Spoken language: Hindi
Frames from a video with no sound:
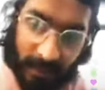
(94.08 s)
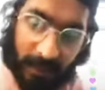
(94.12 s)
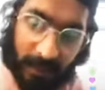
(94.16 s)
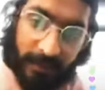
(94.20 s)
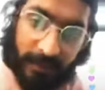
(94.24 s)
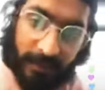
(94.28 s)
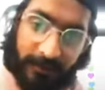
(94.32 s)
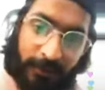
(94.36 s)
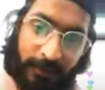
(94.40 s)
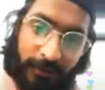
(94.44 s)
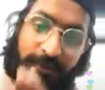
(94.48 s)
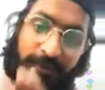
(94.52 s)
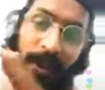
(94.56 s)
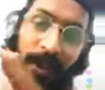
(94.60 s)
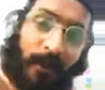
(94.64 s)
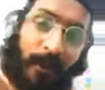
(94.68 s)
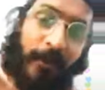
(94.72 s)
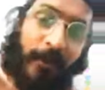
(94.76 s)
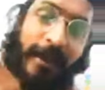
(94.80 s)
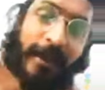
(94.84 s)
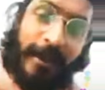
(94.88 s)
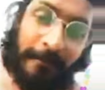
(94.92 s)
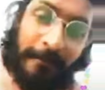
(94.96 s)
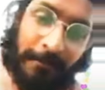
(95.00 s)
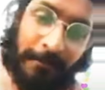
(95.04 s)
अच्छा लगे तो
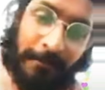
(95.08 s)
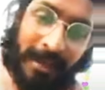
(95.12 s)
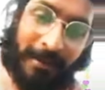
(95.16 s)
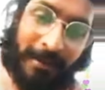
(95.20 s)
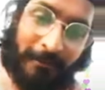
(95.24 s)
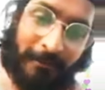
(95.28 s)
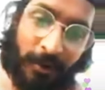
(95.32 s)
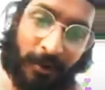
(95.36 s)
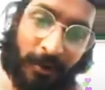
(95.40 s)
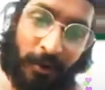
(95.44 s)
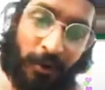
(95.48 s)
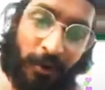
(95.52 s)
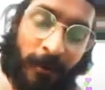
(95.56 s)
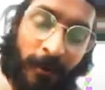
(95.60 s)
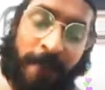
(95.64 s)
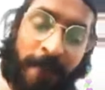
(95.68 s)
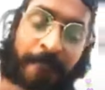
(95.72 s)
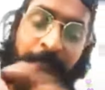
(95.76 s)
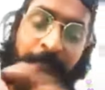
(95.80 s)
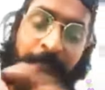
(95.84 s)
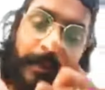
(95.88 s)
जाओ एम को